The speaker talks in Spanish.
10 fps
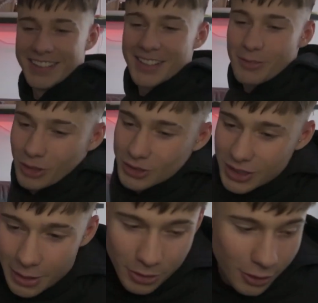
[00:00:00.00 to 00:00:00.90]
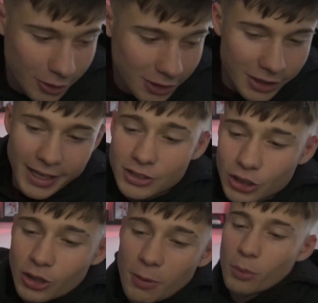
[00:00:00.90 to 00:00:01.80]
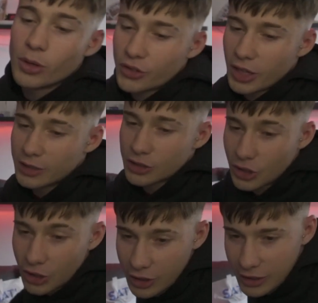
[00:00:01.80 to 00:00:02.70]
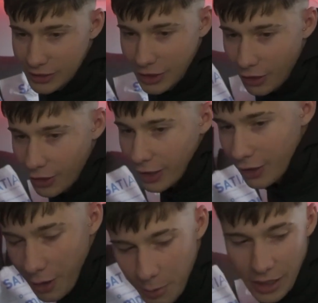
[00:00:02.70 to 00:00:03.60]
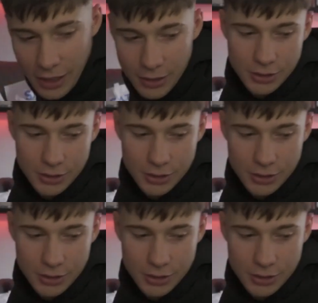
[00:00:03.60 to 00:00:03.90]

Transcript: pero sí, amigo, eso no es publicidad, eso se regalaron, se regalaron a milagros.